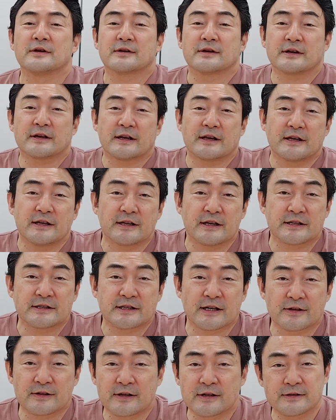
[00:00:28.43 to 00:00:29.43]
それから秀
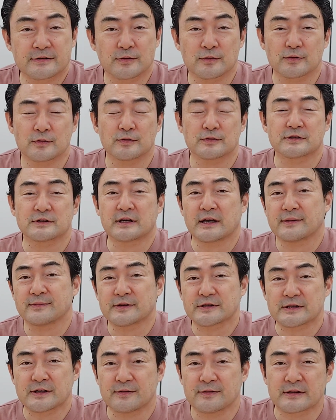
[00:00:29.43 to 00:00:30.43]
樹さんの映像等を使い
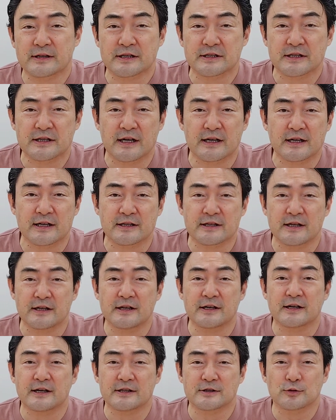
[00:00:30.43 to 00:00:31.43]
ません私が勝手
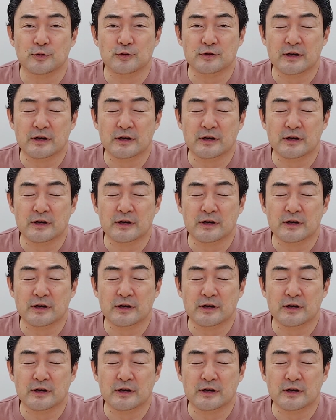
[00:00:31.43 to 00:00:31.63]
に感想